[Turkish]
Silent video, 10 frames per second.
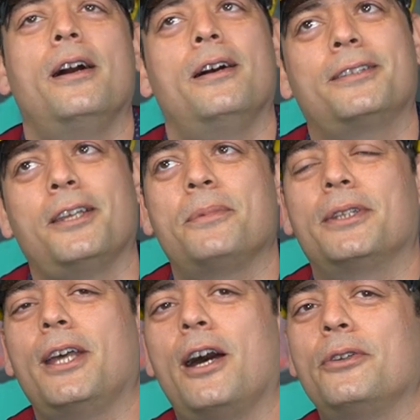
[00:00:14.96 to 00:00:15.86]
Ha,
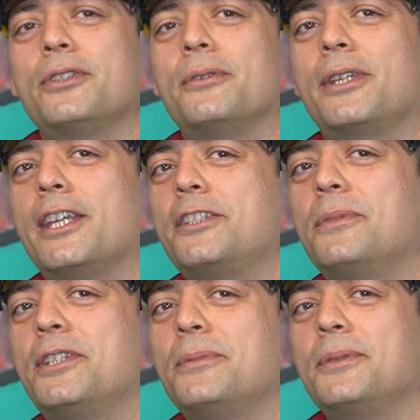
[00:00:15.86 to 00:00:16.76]
tabii daha önce
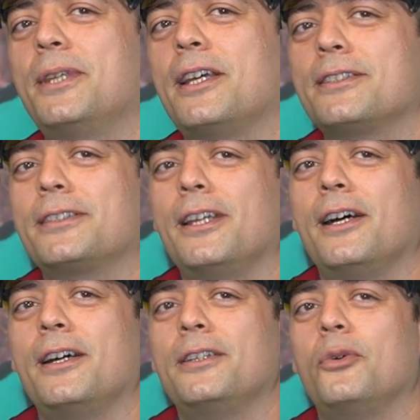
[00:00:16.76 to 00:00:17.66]
geçmişimiz birazcık
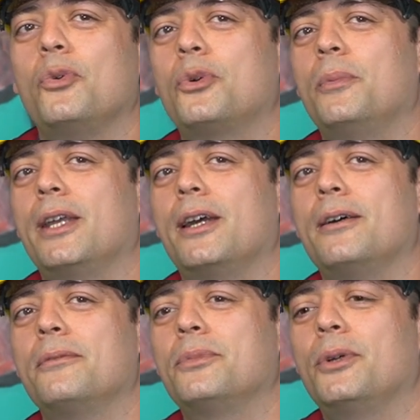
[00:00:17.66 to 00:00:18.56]
daha hani
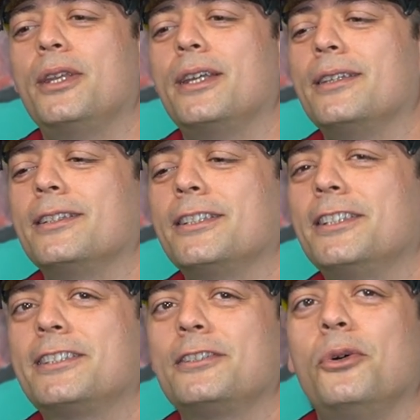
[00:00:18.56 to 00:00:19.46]
okumaya böyle
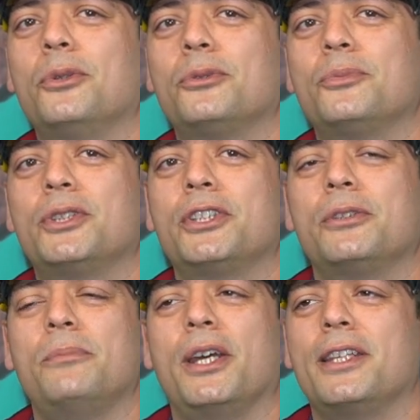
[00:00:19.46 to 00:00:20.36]
hırslı olduğumuz
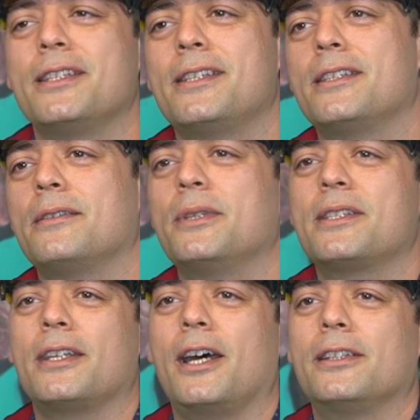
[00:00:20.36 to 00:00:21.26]
için bir anestezi, bir
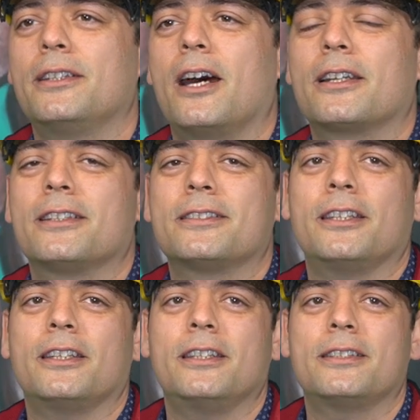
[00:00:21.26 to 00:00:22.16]
ziraat,
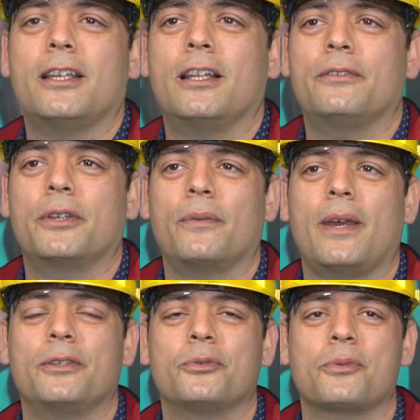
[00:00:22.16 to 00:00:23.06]
arkasından iş sağlığı ve
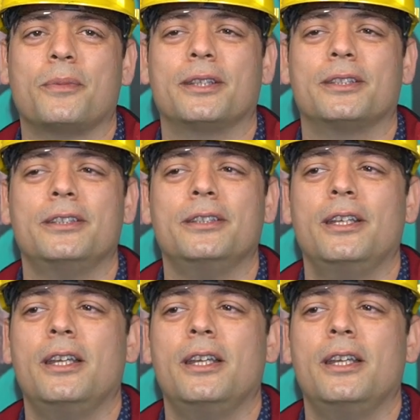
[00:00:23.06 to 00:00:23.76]
güvenliği uzmanlığı.